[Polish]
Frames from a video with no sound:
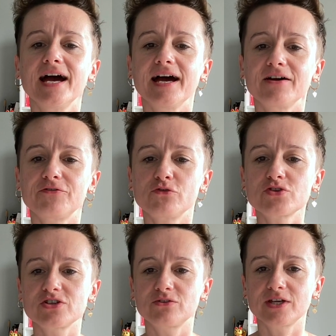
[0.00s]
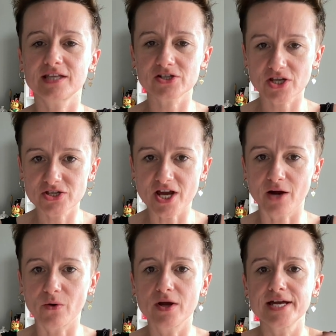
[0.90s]
e, funkcjonuje nasze
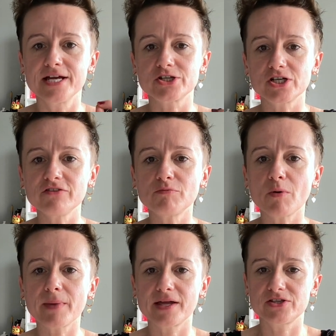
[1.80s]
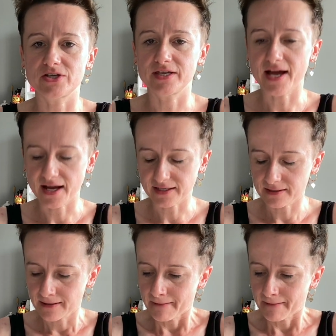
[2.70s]
ciało. Czyli w momencie jak